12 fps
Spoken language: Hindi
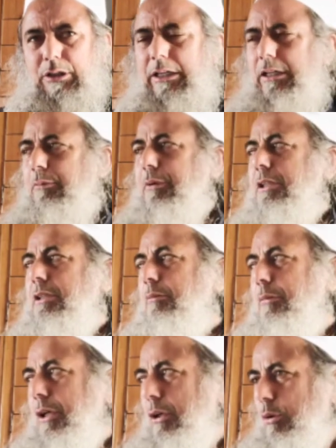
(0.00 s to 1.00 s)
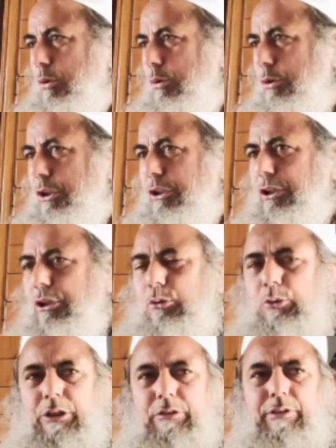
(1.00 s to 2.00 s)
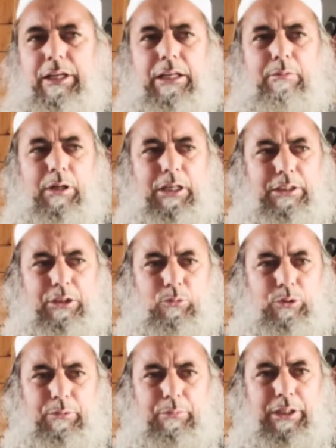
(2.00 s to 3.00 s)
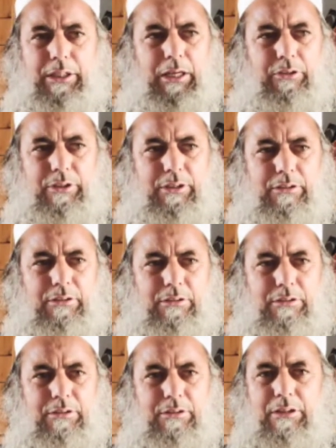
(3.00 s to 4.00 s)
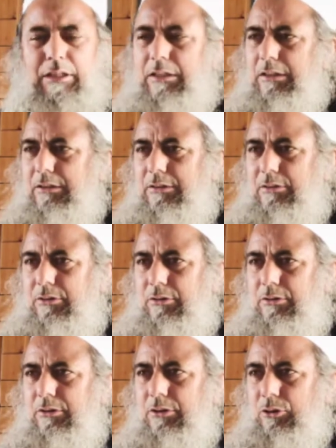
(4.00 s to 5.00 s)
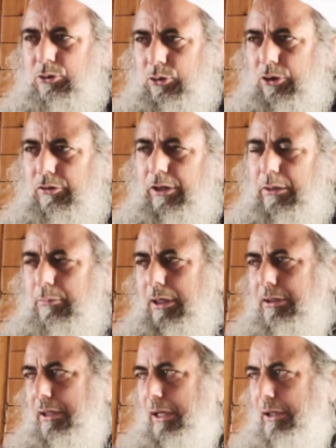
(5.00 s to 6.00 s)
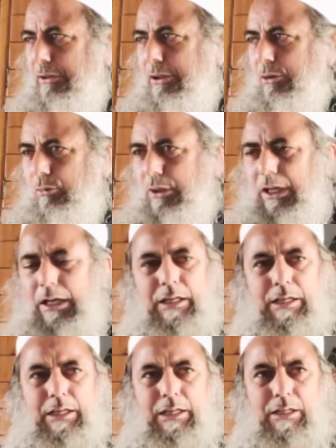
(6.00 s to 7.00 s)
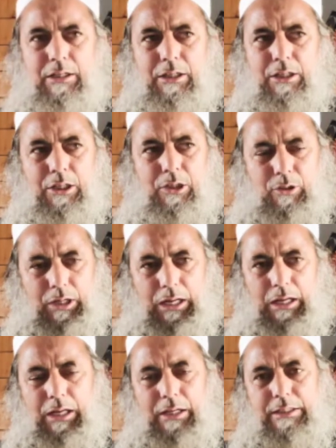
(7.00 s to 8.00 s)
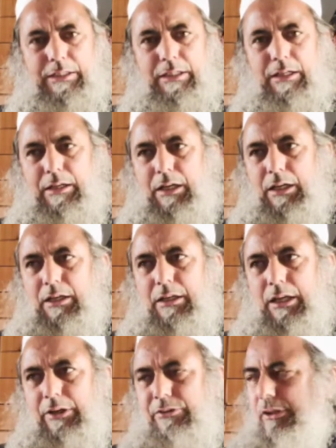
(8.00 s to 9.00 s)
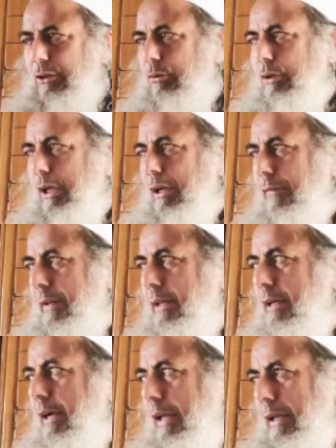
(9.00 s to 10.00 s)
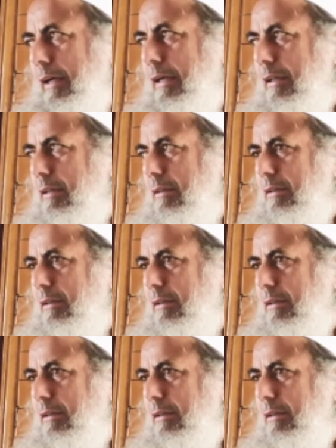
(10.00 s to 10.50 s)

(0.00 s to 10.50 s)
गरीब कस्म के लोग जिनकी दुनियावी एतबार से कोई बड़ी हैसियत नहीं दुनियावी एतबार से हैसियत होना अलग है और अल्लाह की यहाँ हैसियत होना अलग है